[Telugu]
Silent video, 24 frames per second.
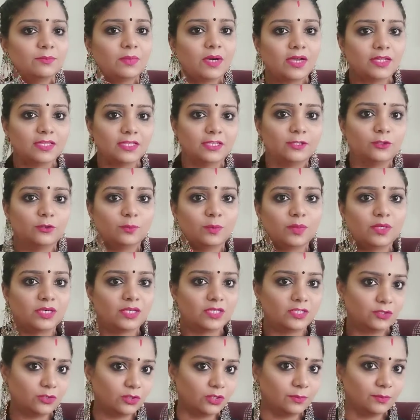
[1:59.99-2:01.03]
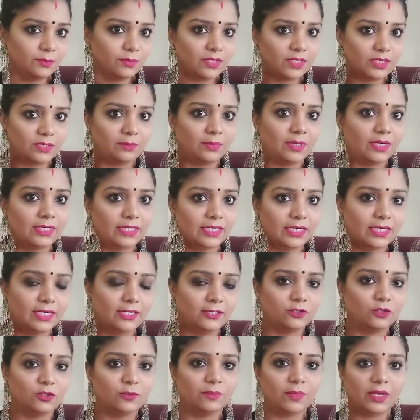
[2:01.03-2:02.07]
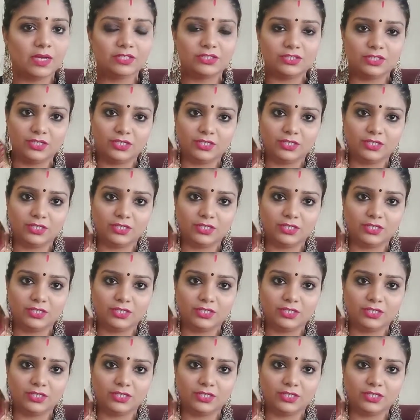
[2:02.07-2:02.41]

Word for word: బాందని దుపట్టతో అట్లా మల్టీ కలర్తో మ్యాచ్